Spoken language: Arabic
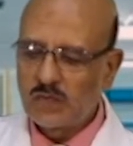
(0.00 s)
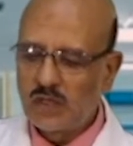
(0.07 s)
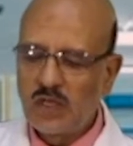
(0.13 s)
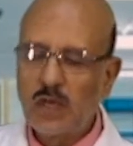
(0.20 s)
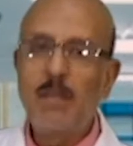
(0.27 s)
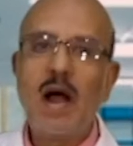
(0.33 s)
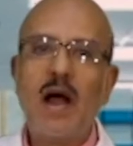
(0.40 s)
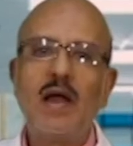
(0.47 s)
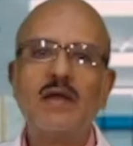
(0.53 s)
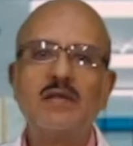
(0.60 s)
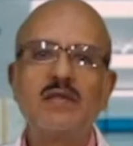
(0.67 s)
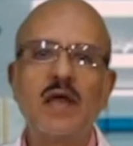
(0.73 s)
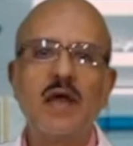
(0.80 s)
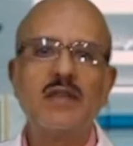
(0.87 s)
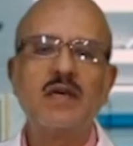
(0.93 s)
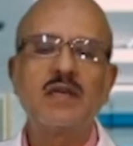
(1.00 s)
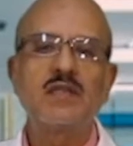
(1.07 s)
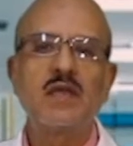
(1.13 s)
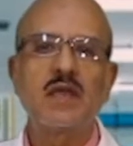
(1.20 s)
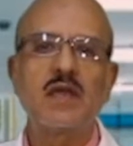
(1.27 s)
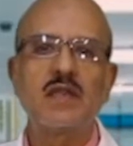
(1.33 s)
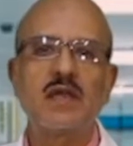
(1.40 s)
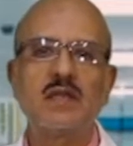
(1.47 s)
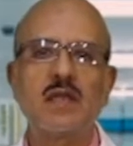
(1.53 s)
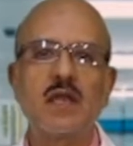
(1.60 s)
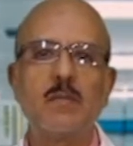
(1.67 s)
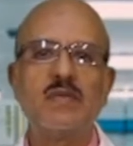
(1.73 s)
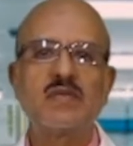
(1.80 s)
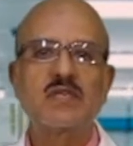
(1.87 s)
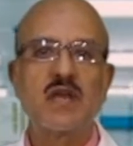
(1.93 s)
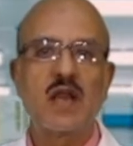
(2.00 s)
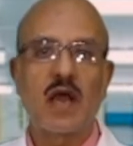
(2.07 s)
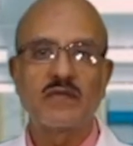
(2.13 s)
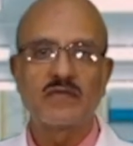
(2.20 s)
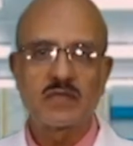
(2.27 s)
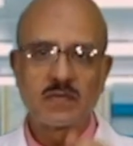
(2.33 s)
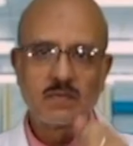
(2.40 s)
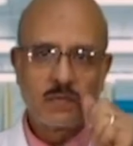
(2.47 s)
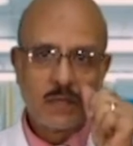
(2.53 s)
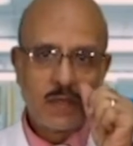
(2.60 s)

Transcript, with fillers: يبقى انت قدرت كده تلبس جلافز